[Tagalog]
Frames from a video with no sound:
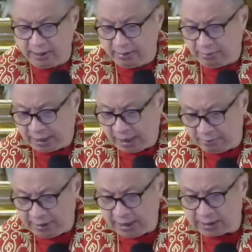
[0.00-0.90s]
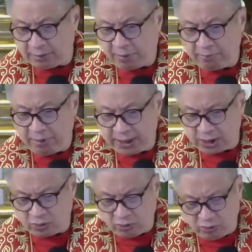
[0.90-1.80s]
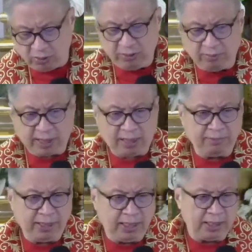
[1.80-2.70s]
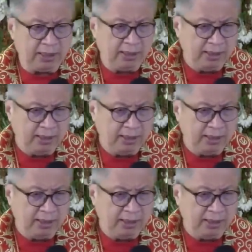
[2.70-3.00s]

Marami yan sa public school, marami yan